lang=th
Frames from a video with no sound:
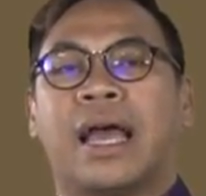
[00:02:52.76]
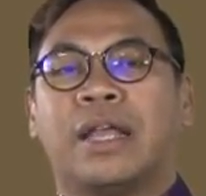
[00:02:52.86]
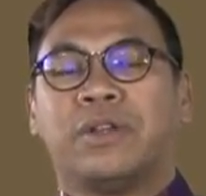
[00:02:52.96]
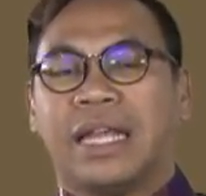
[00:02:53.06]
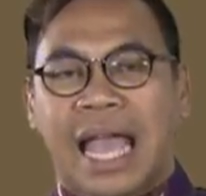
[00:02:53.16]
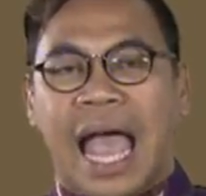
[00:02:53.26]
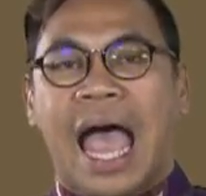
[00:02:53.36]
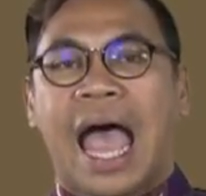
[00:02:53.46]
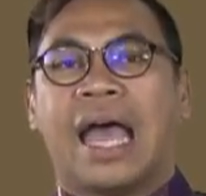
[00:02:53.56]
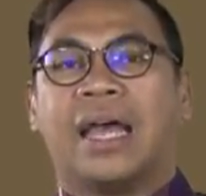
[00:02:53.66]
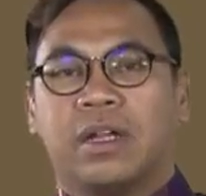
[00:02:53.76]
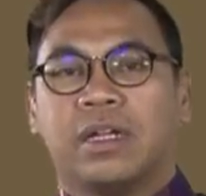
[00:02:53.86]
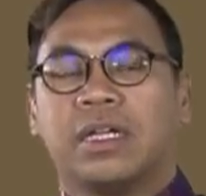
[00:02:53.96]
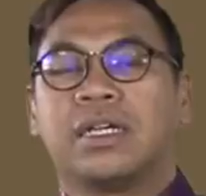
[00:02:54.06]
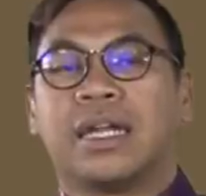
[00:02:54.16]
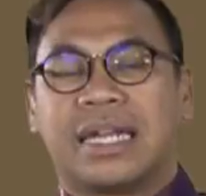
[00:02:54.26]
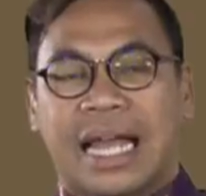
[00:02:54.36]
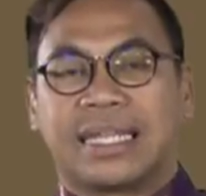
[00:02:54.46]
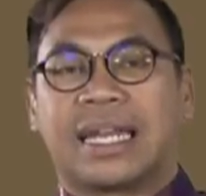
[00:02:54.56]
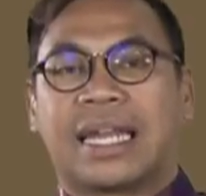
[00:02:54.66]
อยุธยาหรือเกิดห
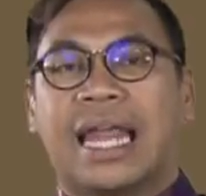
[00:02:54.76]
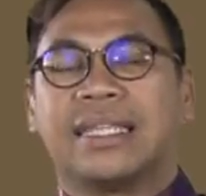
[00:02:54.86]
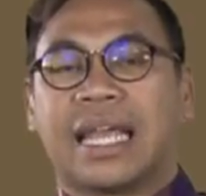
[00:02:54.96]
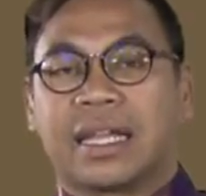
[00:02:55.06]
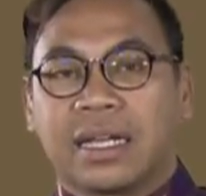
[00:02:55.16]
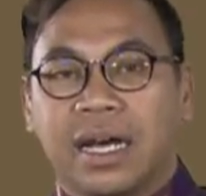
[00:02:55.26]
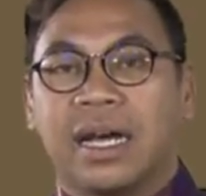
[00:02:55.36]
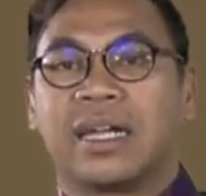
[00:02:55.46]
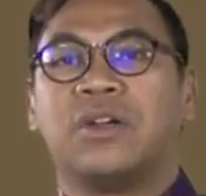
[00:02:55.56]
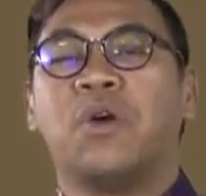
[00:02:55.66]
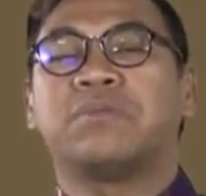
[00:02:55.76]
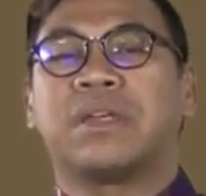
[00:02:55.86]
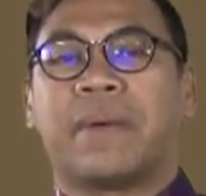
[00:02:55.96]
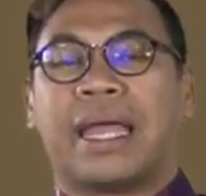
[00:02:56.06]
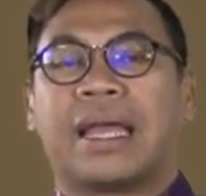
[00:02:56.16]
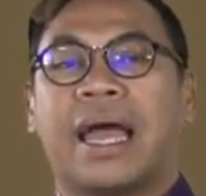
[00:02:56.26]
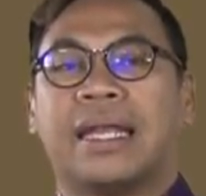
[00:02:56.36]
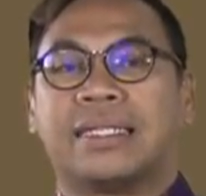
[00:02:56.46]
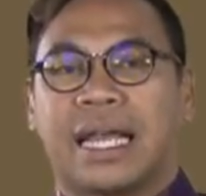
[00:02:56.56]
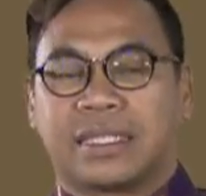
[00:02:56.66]
ลังจากนั้น แต่เกิดร่วมสมัยกับอา
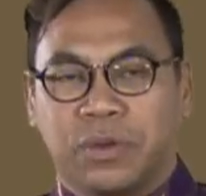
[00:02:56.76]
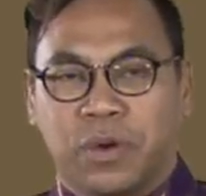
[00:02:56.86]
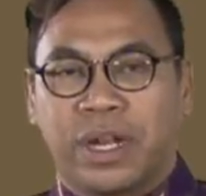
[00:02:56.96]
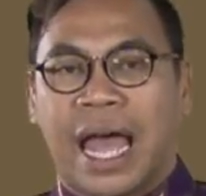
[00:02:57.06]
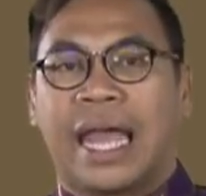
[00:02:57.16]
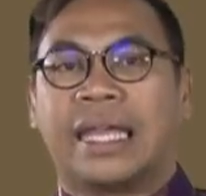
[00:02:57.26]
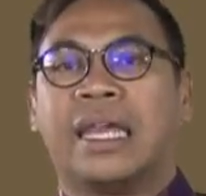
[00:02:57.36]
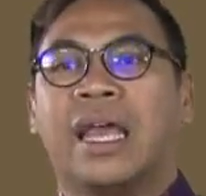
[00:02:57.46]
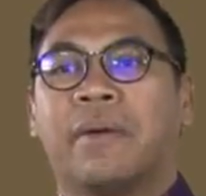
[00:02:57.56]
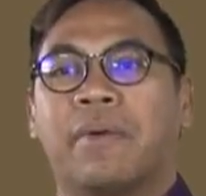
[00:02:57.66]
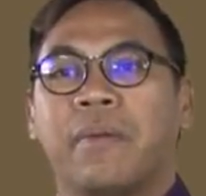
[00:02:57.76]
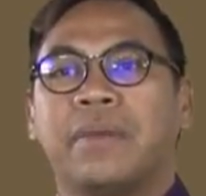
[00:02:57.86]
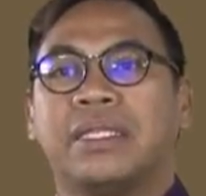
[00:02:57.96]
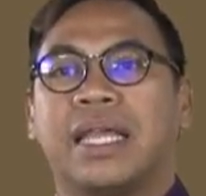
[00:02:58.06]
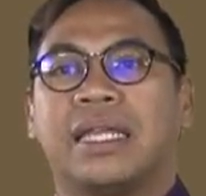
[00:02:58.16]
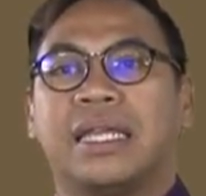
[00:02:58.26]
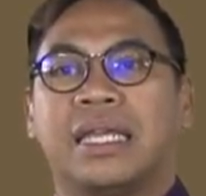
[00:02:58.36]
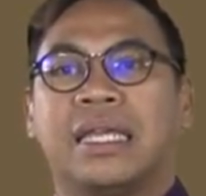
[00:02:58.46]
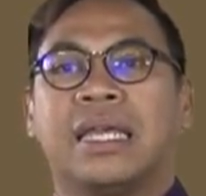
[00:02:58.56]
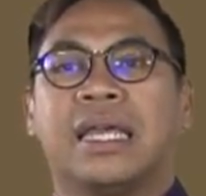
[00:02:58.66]
ณาจักรสุโขทยัยพราะมีเจดี
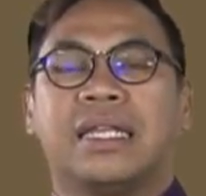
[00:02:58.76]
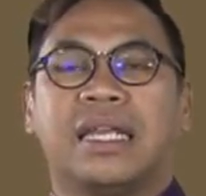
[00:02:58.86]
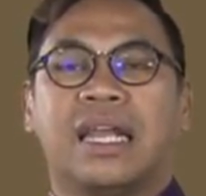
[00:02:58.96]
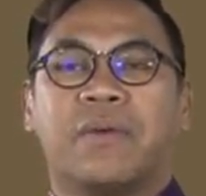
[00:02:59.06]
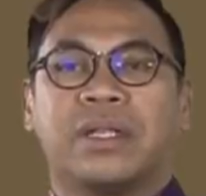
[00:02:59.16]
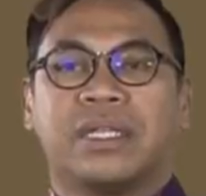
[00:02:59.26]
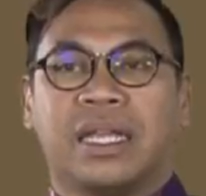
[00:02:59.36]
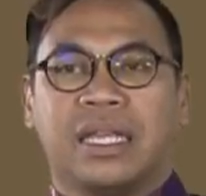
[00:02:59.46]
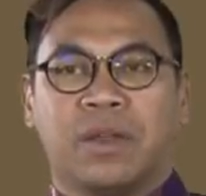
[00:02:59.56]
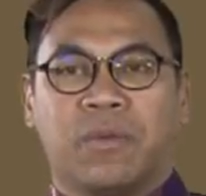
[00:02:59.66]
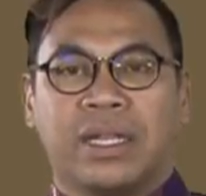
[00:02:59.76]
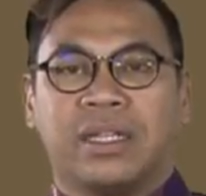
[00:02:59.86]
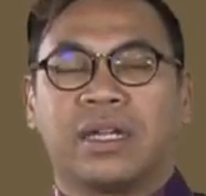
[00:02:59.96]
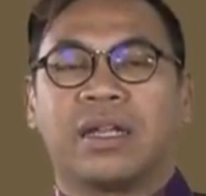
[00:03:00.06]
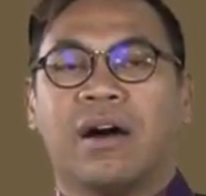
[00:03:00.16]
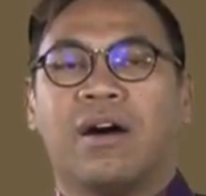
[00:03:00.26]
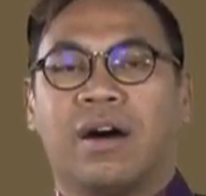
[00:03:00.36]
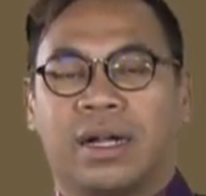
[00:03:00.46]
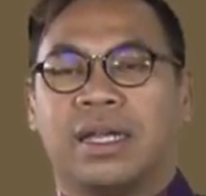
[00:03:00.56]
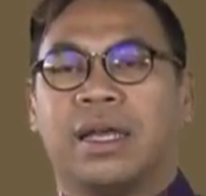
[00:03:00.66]
ย์ที่เรียกว่าเจดีย์วัดยอดทอ
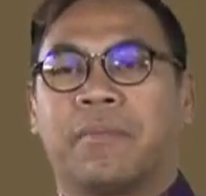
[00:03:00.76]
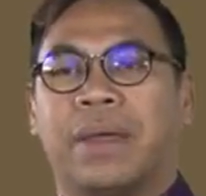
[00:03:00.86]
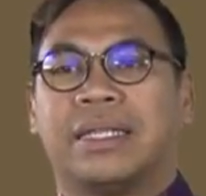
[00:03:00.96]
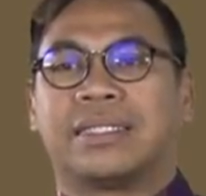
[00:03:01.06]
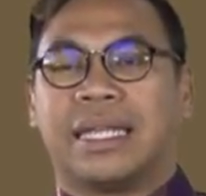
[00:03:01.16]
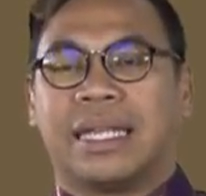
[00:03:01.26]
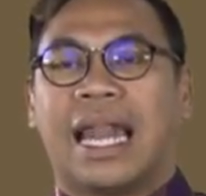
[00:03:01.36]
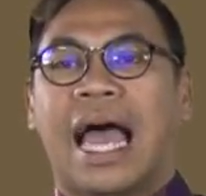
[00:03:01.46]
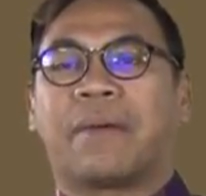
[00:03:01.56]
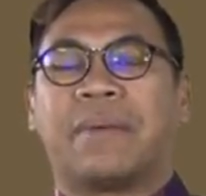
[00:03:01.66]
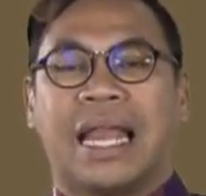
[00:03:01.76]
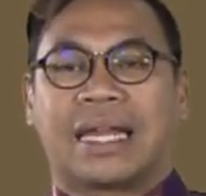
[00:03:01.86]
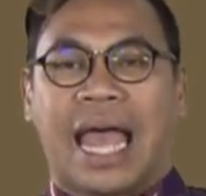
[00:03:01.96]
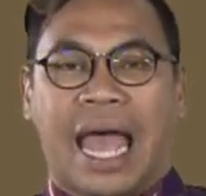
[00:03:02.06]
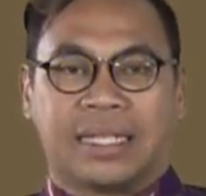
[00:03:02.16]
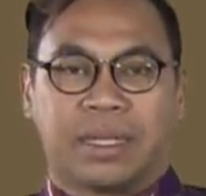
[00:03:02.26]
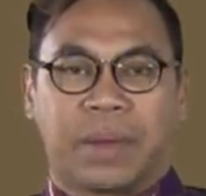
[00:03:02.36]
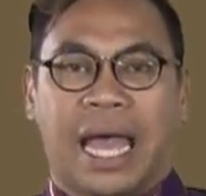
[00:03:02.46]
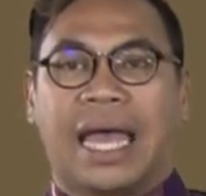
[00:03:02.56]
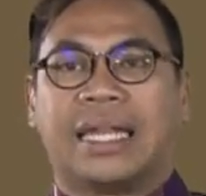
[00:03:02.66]
ง เป็นสัญลักษณ์เป็นหลักฐาน
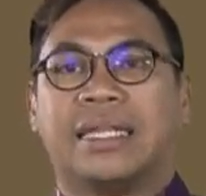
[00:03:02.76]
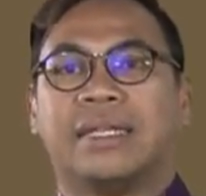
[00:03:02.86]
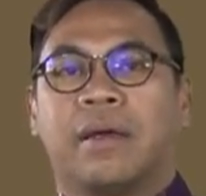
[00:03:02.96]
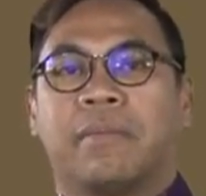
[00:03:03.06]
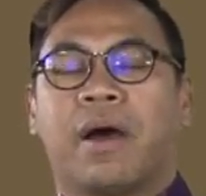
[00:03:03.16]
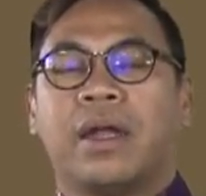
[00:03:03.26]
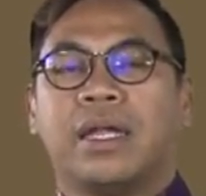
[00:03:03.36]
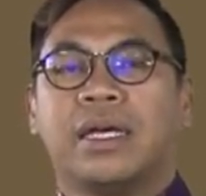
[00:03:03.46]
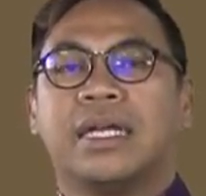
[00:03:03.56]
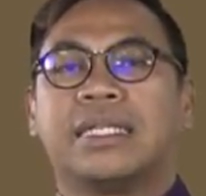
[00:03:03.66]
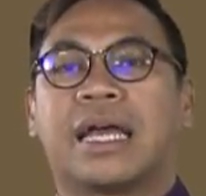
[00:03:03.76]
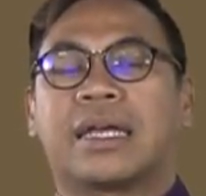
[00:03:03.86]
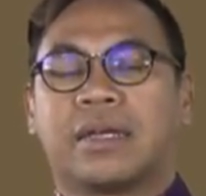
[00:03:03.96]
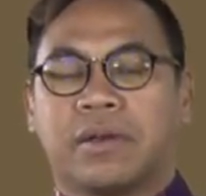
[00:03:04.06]
สำคัญพอเลยจาก